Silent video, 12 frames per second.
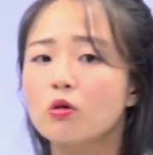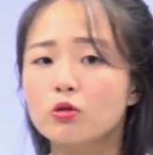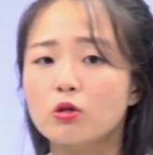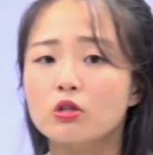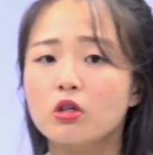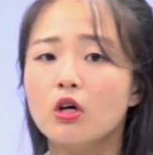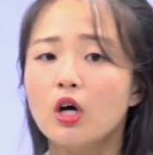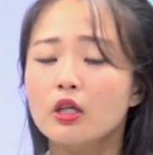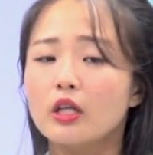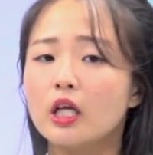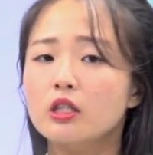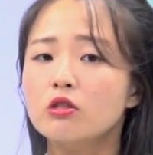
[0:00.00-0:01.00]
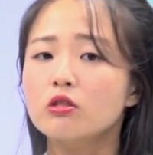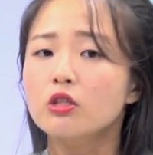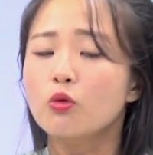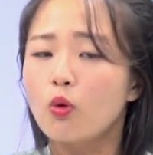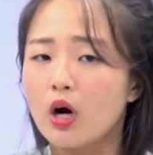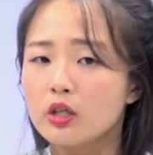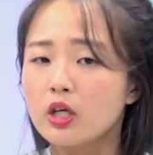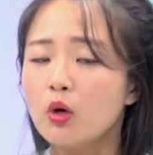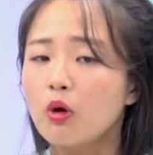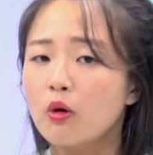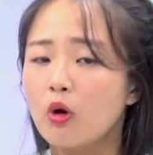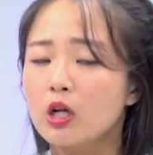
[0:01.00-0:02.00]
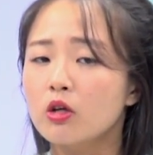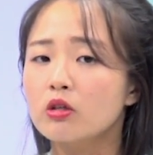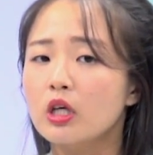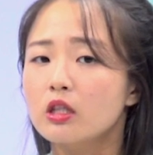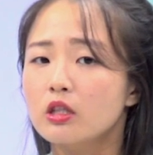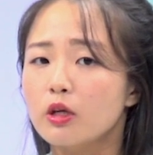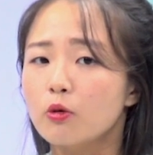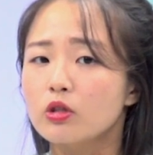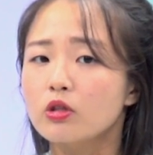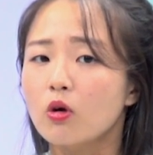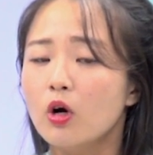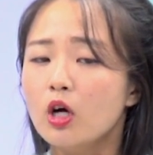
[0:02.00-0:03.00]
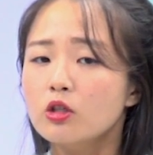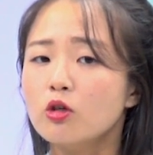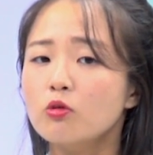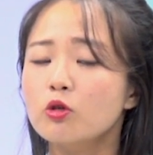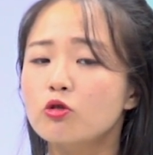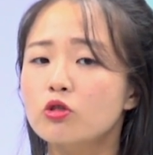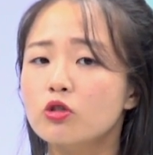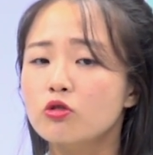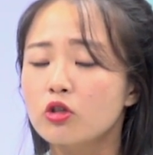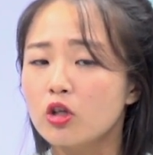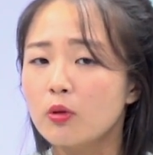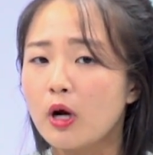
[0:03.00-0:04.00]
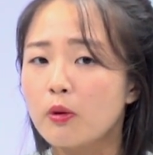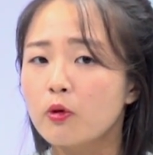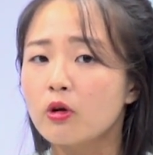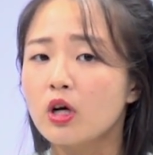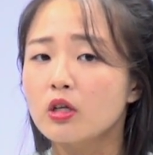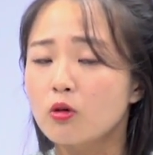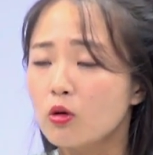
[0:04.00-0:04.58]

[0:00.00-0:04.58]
것으로서 냉전 체제 완화와 관련돼 있는 내용이죠. 1969년에 발표를 한